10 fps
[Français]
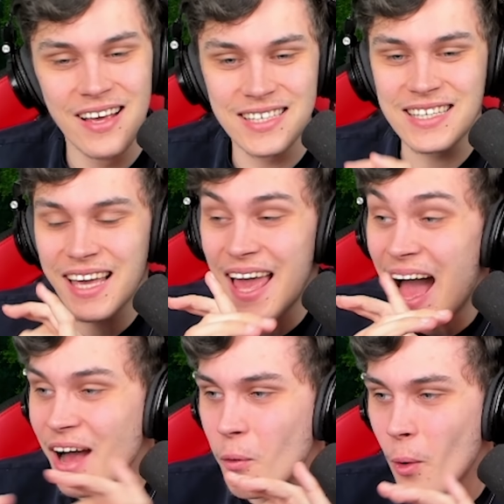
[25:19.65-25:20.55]
Ça serait
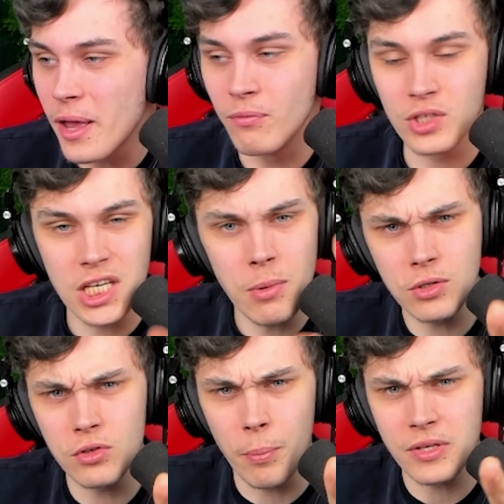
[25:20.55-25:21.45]
incroyable. Donc dites-moi
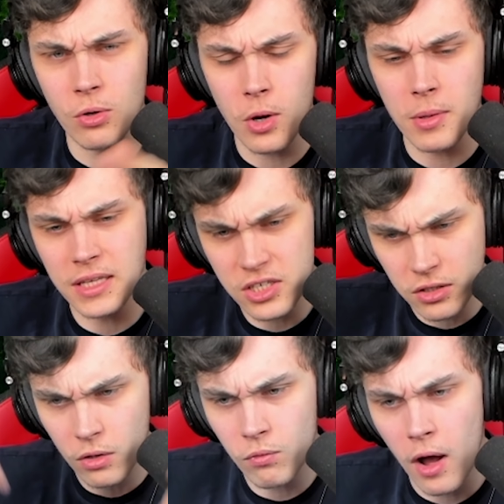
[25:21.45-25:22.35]
ce que vous en pensez en commentaire.
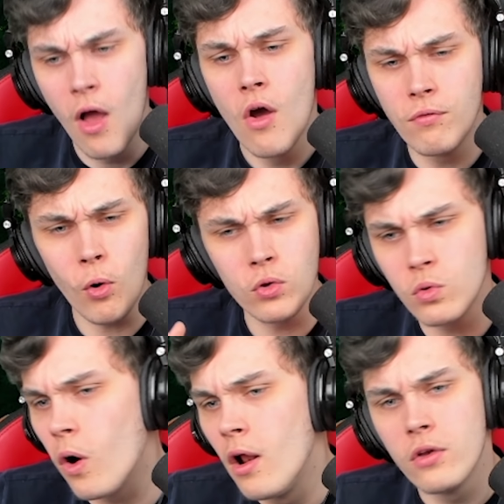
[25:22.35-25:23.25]
J'attends de voir vos
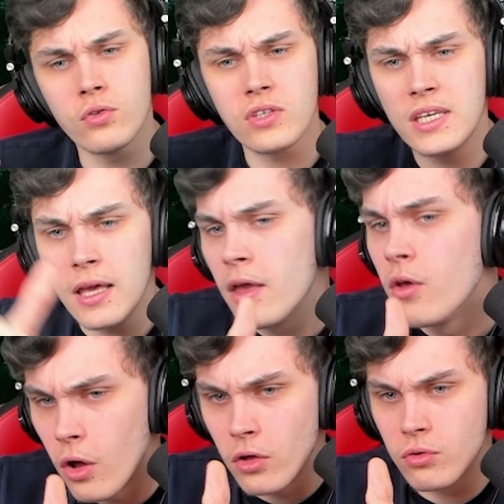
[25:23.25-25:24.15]
retours sur ce qui est
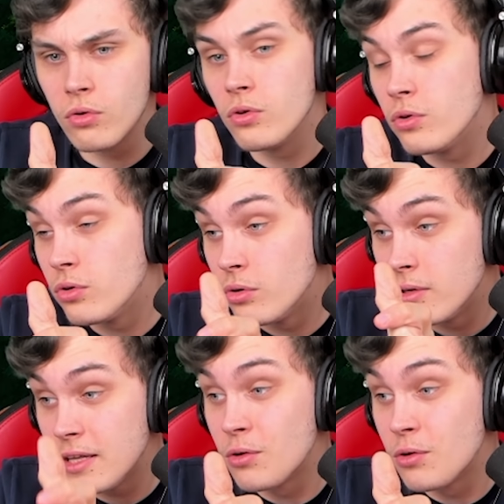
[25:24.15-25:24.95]
euh, de, des